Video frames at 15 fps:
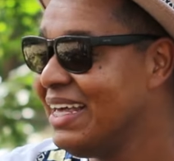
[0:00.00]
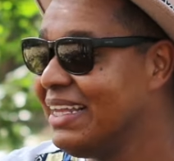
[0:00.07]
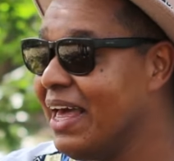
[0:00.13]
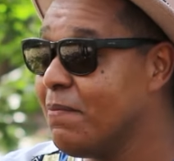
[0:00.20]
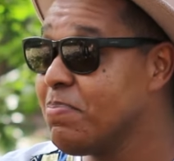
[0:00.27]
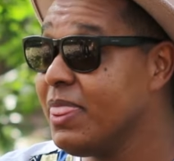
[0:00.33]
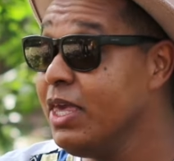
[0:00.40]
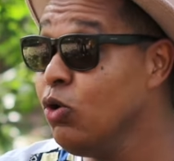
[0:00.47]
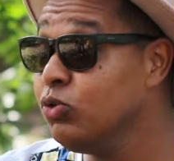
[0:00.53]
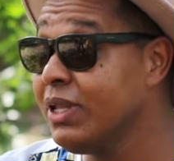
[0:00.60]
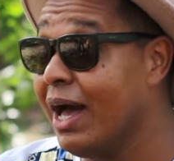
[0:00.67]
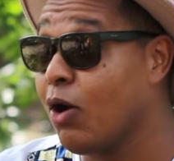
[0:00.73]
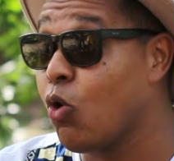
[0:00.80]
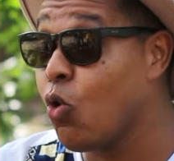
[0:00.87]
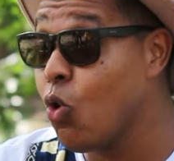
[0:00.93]
Né? E o
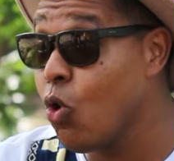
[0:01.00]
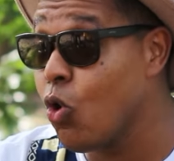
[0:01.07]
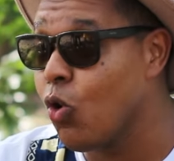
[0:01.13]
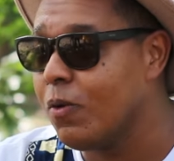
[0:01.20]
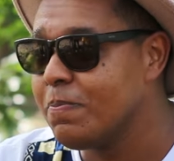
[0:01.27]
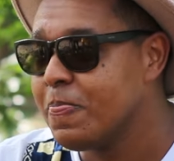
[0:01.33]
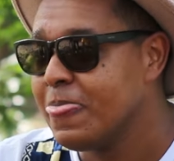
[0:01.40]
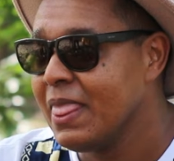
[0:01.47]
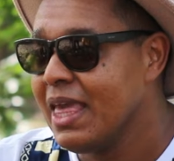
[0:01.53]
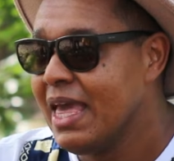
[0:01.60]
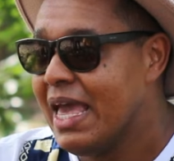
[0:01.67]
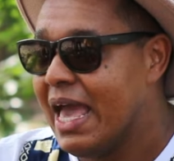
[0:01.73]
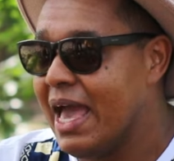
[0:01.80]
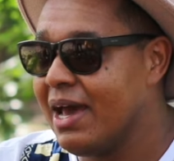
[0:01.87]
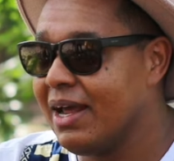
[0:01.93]
Nagô
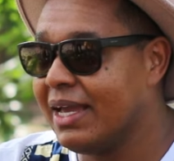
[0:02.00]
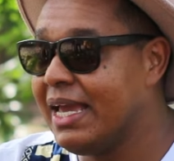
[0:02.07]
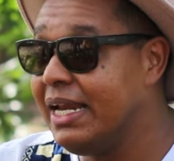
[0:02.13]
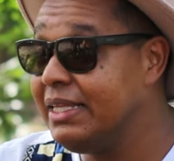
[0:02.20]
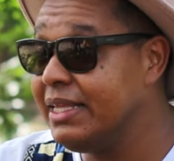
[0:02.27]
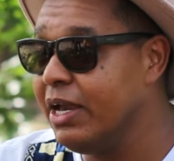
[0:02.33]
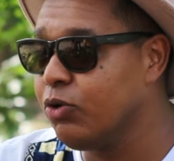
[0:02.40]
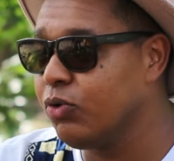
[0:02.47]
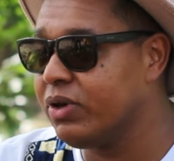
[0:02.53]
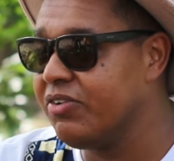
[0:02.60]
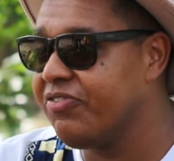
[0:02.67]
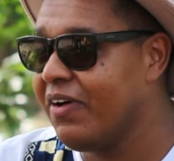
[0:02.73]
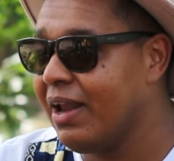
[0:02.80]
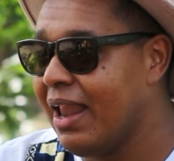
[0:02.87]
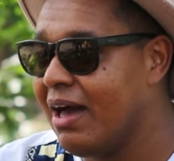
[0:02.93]
era aquele negro que
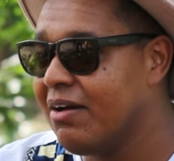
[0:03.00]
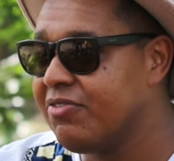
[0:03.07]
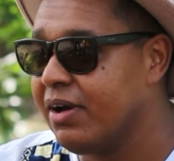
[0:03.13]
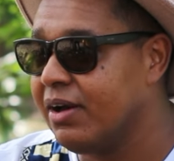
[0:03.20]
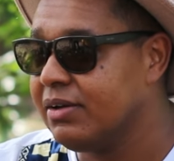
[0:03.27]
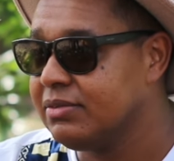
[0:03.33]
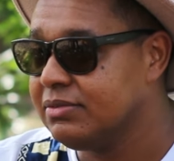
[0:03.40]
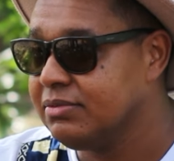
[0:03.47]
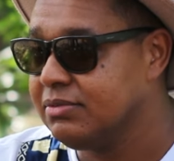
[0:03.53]
falava